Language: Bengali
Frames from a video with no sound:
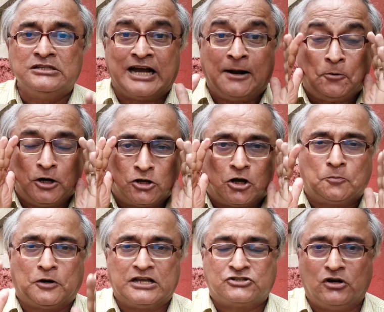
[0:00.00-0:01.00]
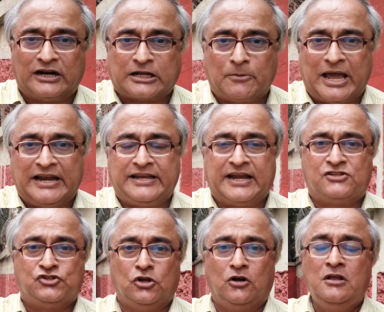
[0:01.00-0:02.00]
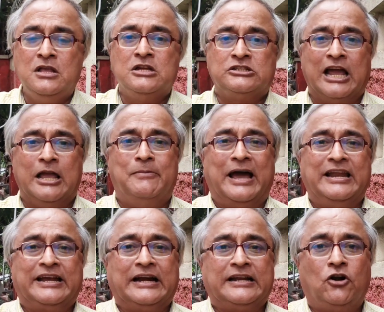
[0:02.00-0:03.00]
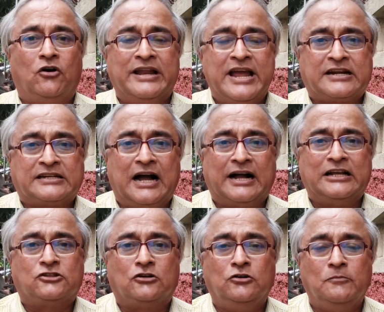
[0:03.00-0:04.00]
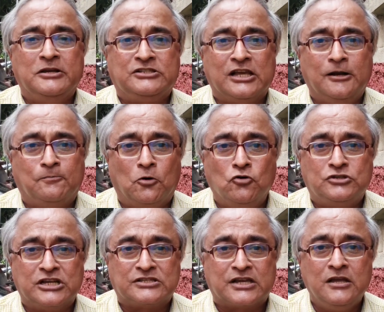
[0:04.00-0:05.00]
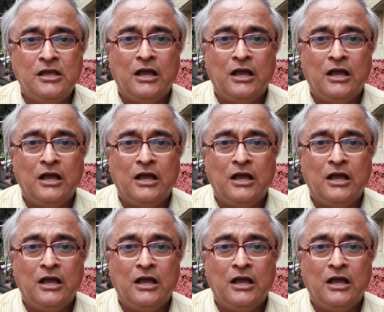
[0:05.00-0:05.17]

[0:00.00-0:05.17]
যা পরিকল্পনা ছিল একটা ব্যারিকেড ছিল সেই ব্যারিকেডের অনেকটা আগে তখন মিছিল পৌঁছেছে